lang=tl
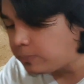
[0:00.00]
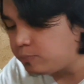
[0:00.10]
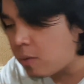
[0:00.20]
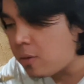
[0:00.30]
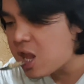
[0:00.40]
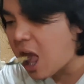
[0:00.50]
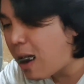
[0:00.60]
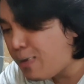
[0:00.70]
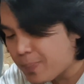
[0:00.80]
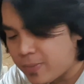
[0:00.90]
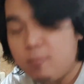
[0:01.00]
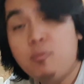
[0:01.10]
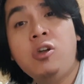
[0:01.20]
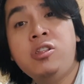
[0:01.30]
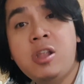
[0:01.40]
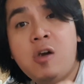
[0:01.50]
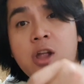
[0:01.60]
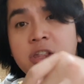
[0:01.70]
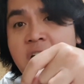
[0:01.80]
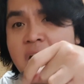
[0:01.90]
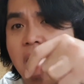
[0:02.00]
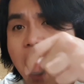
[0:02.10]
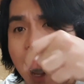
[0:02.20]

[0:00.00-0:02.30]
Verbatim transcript: Babay na. Bukas na lang ulit ha.